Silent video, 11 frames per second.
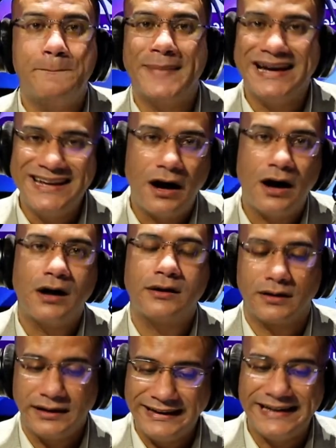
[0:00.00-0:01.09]
مليار
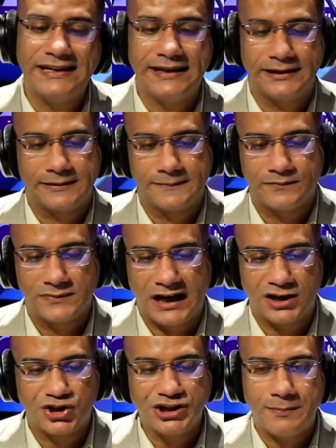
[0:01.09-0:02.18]
جنيه
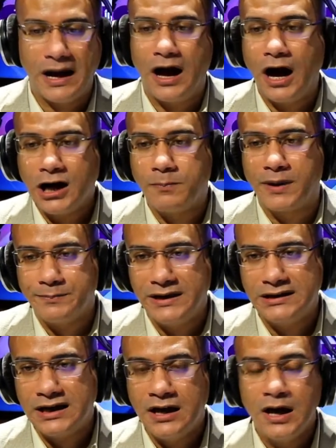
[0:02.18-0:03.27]
علشان يبقى اكبر
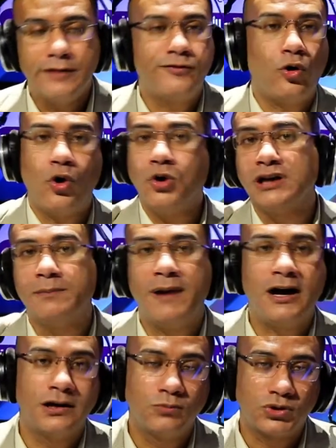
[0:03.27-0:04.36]
مينا في حوض
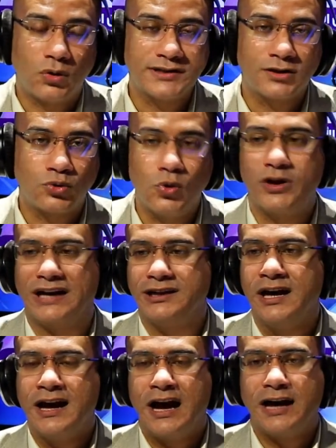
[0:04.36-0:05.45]
البحر المتوسط كله
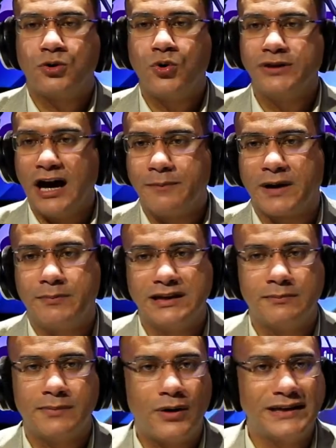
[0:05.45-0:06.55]
يعني هيكون اكبر من
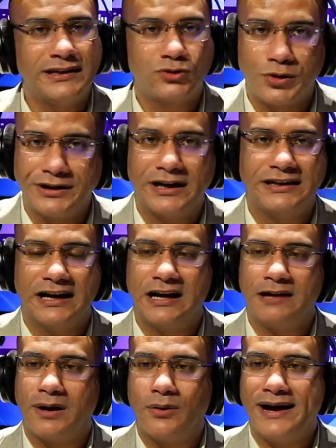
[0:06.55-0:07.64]
المواني التركيه
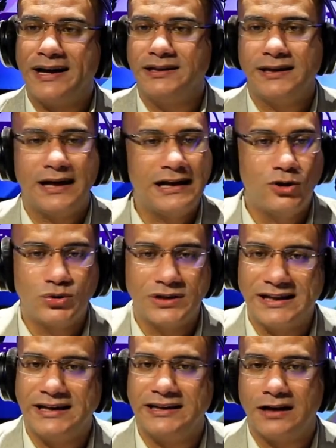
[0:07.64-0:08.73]
المواني
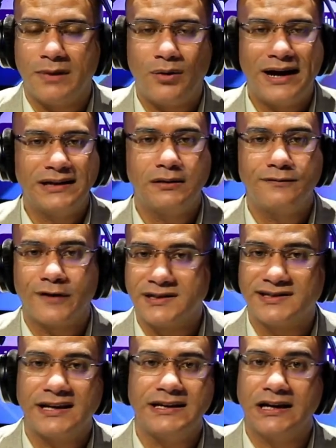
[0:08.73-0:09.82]
اليونانيه المواني
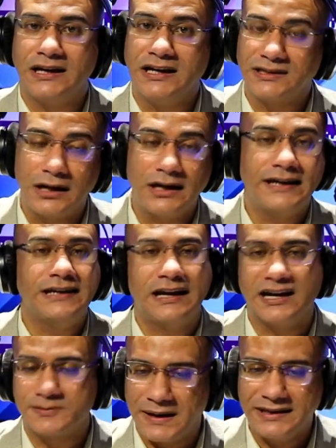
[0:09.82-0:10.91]
الفرنسيه الايطاليه
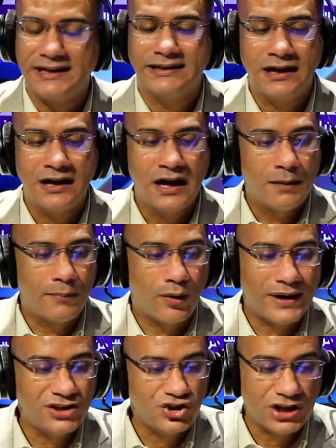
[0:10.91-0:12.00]
الاسبانيه
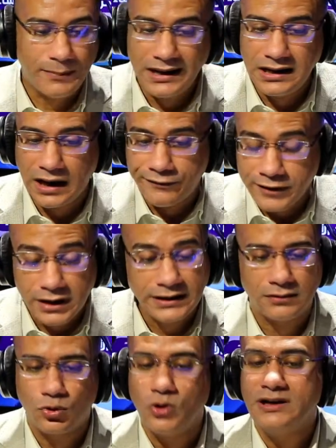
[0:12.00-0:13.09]
مواني شمال افريقيا
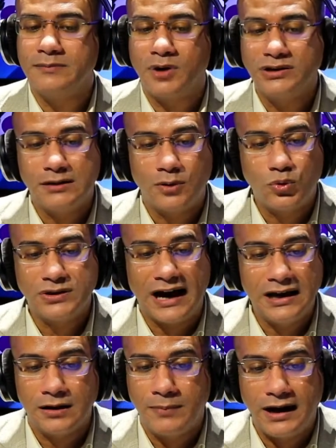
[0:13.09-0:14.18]
كل المواني اللي موجوده
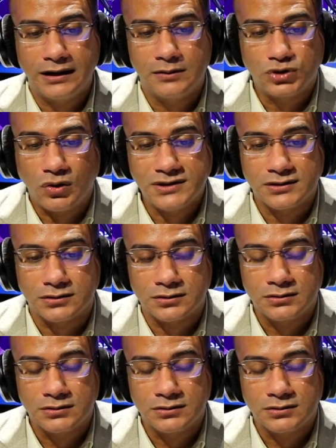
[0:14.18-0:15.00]
على البحر المتوسط